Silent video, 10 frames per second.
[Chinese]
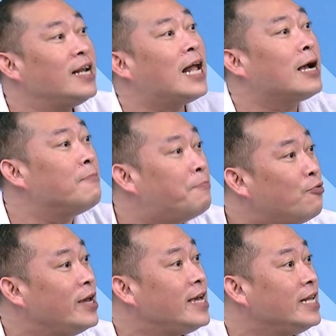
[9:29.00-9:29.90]
我跟你，他根本
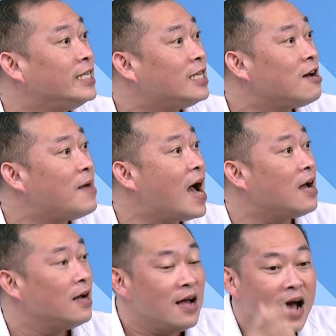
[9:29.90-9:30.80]
不医，你知道
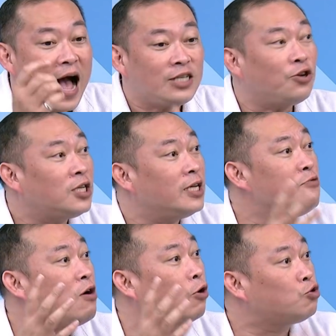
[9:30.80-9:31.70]
吗？啊，他就是
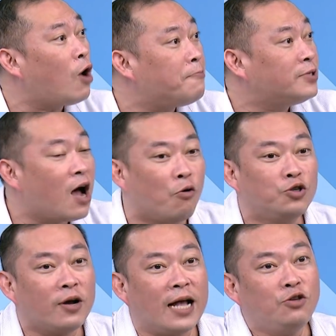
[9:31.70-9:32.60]
因为我抓不到，
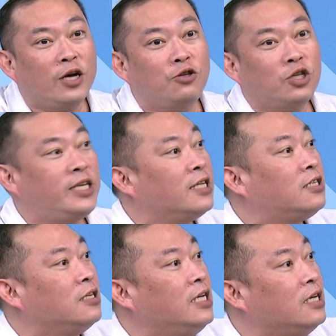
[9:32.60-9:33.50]
我就干脆就
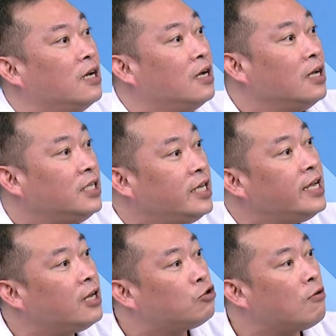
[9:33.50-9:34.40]
限制你。
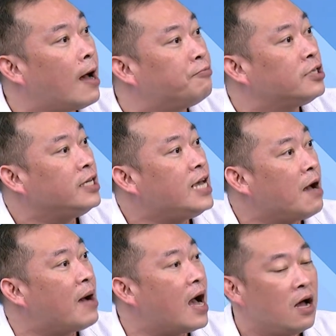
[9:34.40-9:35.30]
今天的说法不是一
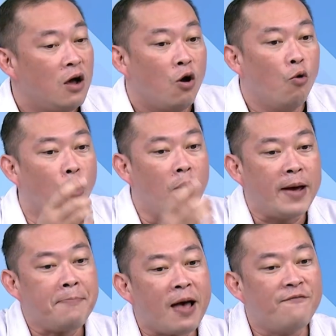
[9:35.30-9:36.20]
样吗？我
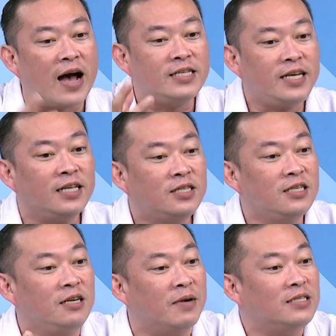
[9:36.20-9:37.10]
没办法限
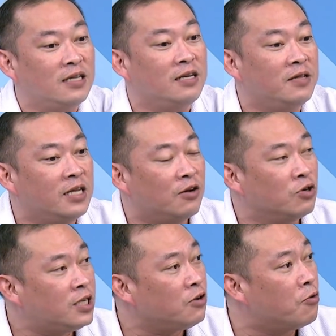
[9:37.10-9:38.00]
制你们，你你
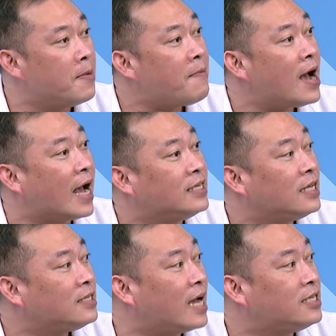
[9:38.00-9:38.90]
我我没办法改
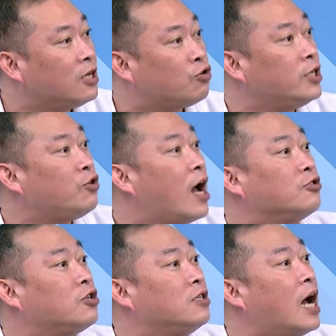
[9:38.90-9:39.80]
善塞车，所以最
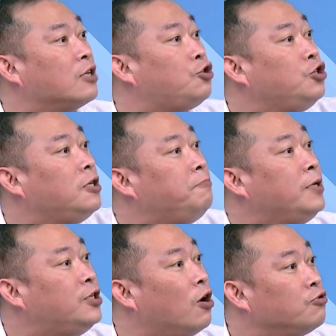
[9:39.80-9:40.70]
好就是啥，趋吉
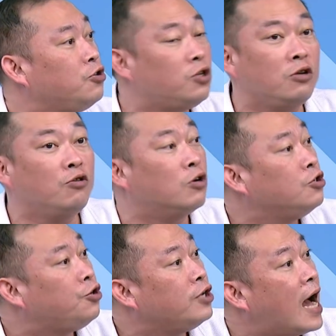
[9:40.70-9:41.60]
避凶，去你
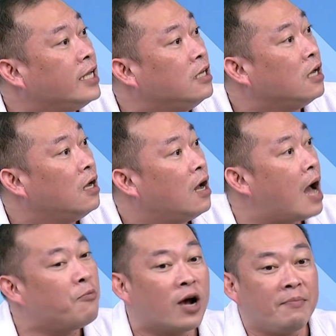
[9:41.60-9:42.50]
你去哪里？
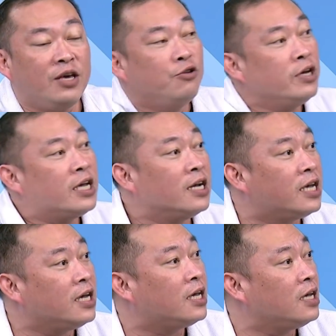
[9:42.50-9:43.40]
啊，不干咩游泳去
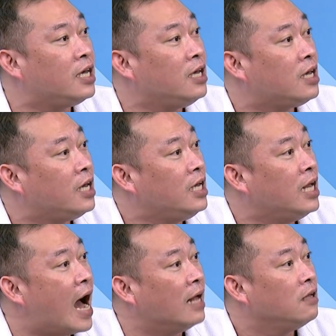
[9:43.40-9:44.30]
去去去去
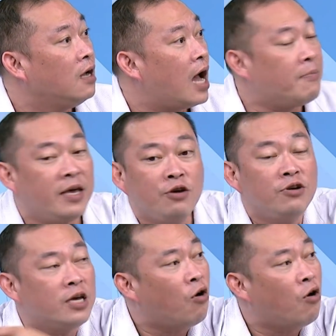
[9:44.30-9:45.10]
宜兰，啊，不游